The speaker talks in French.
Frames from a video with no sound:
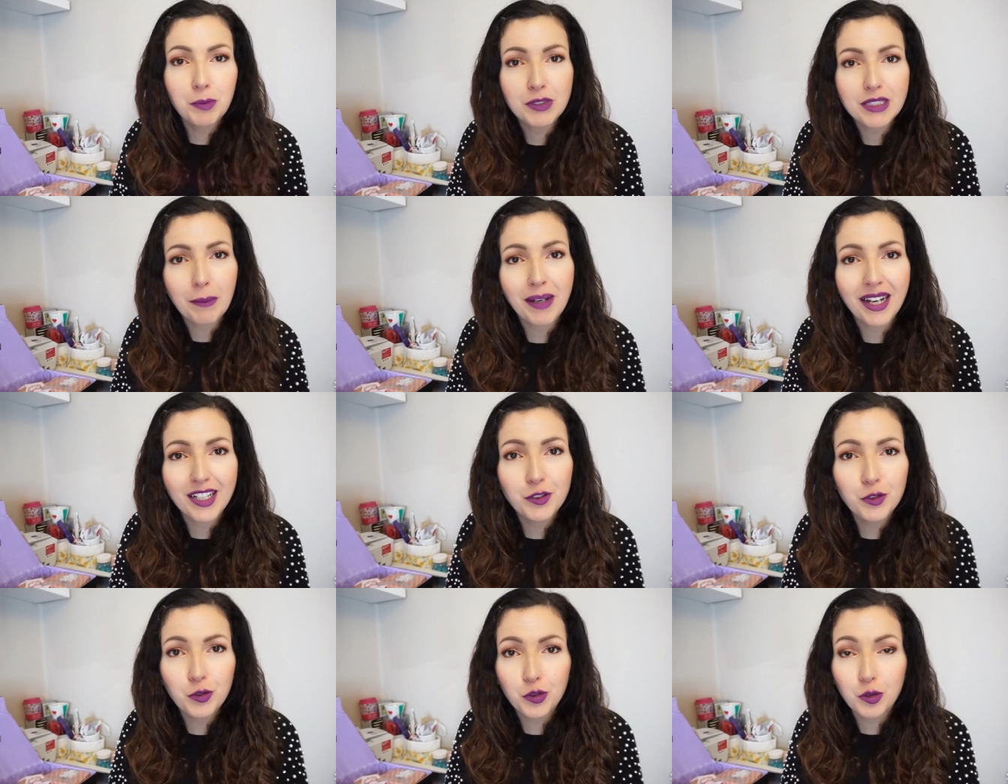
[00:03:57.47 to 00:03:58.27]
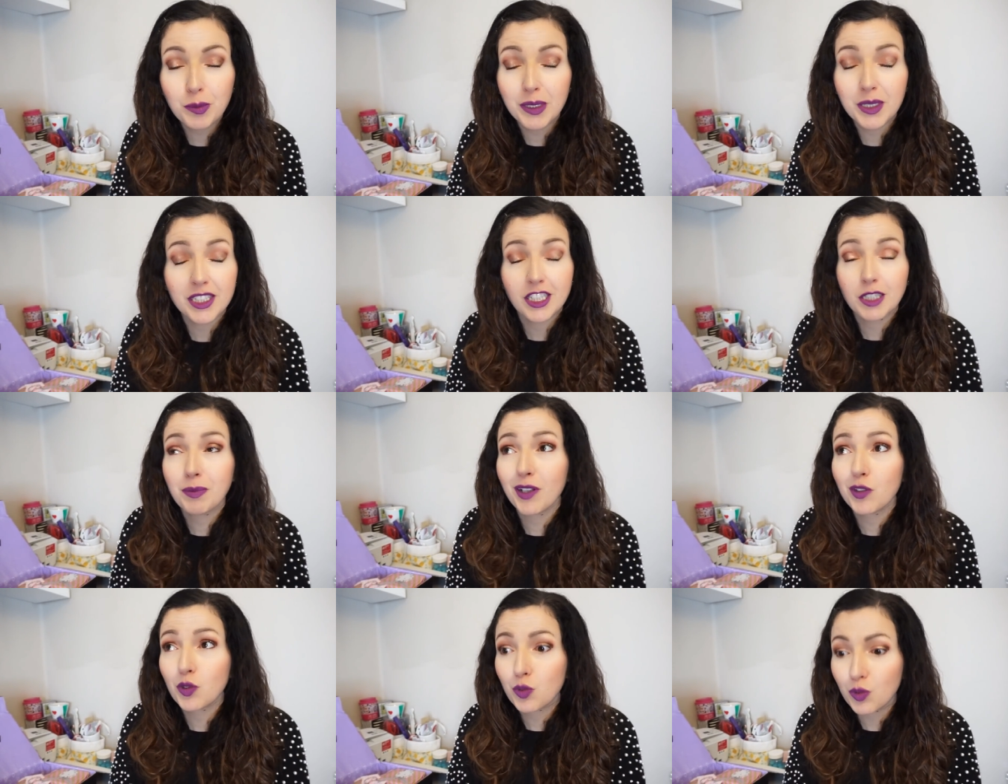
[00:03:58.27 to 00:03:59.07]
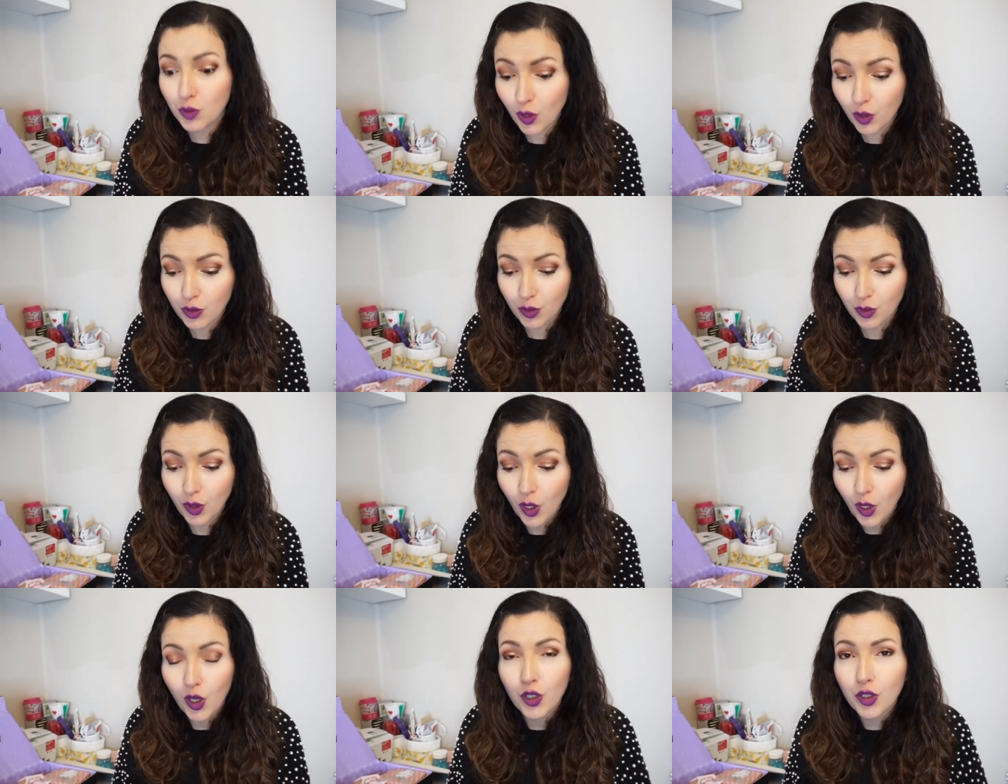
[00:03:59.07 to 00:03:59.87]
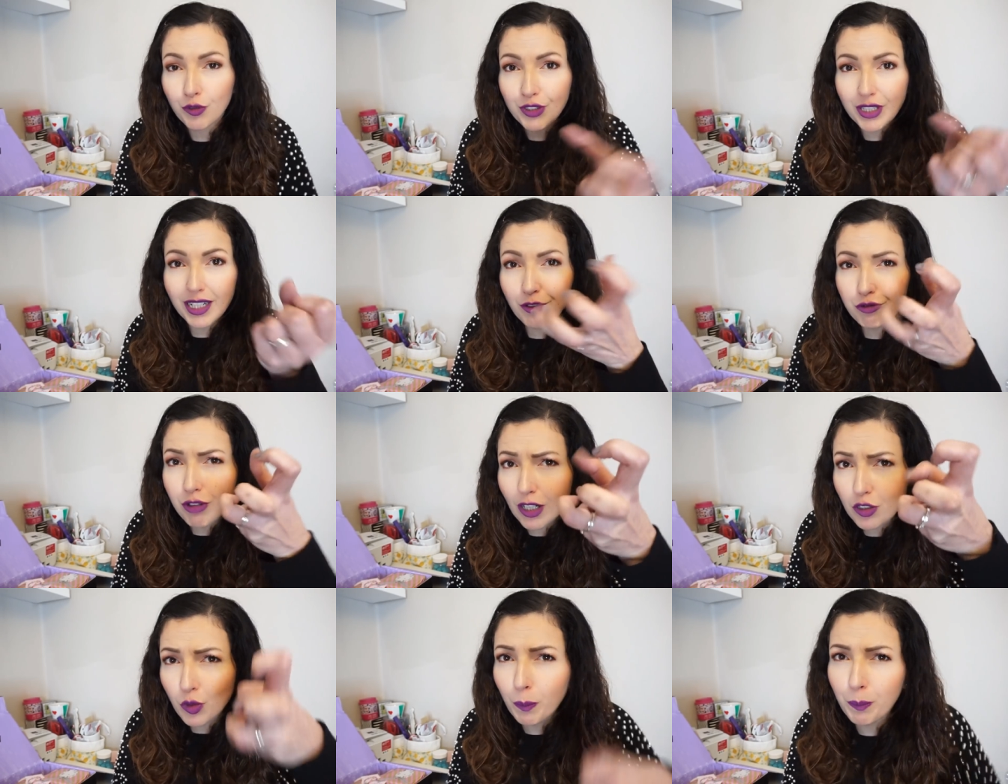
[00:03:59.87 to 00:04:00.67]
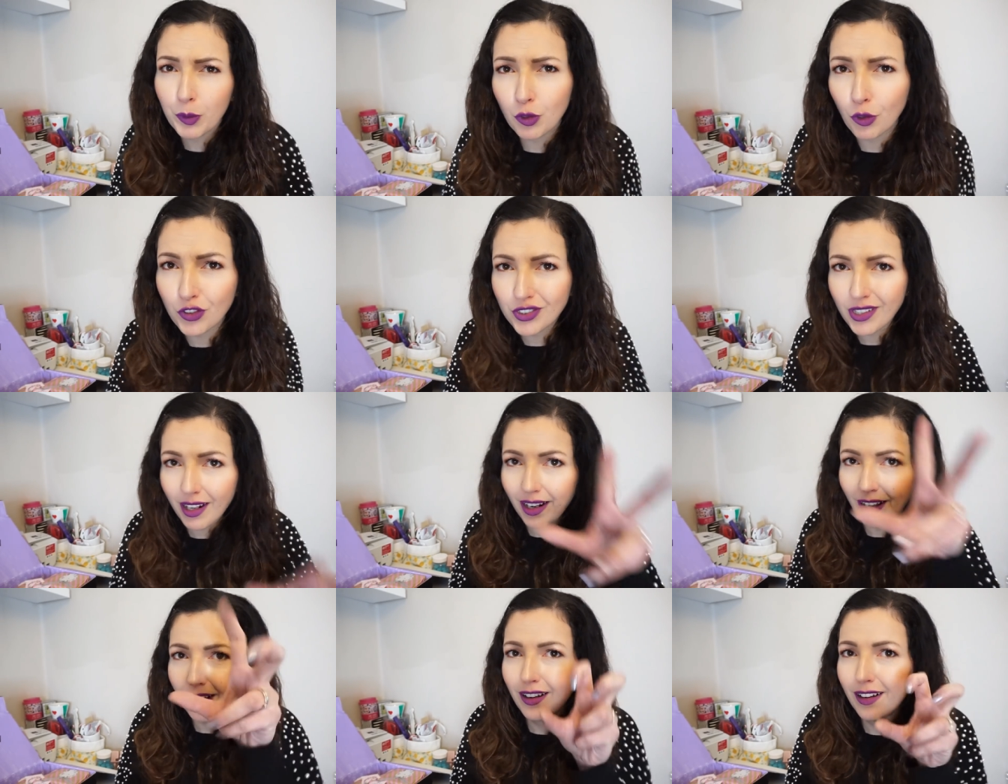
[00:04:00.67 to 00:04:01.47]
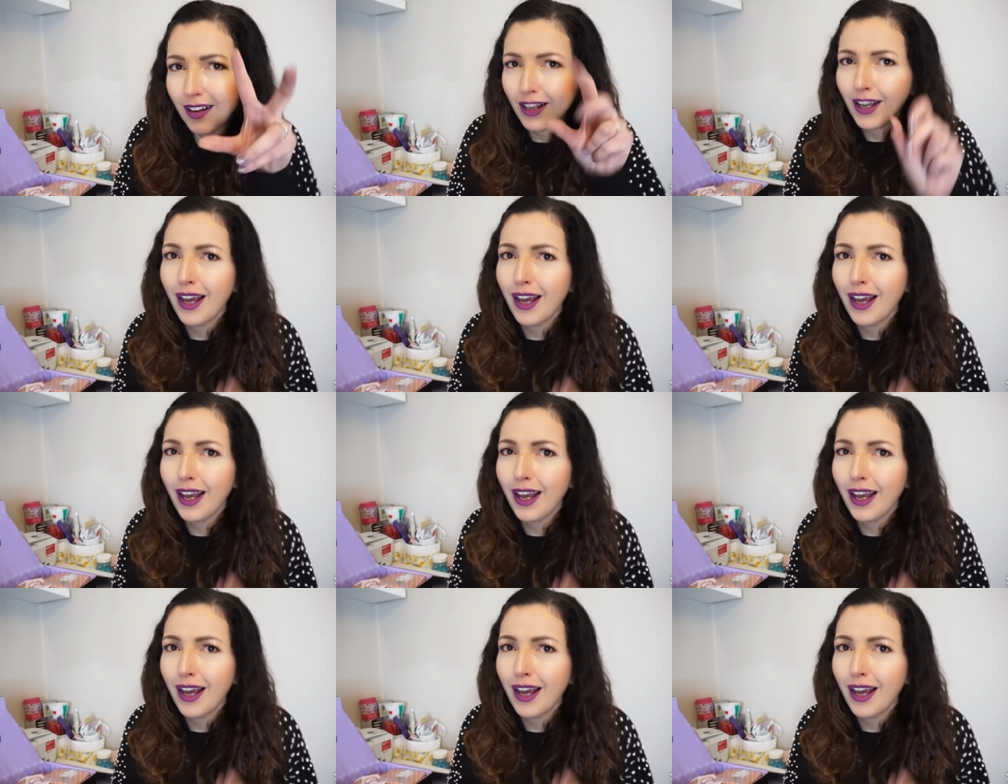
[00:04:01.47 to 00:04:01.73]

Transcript: peu sa marraine YouTube et j'espère de tout cœur que, vous allez voir son potentiel à,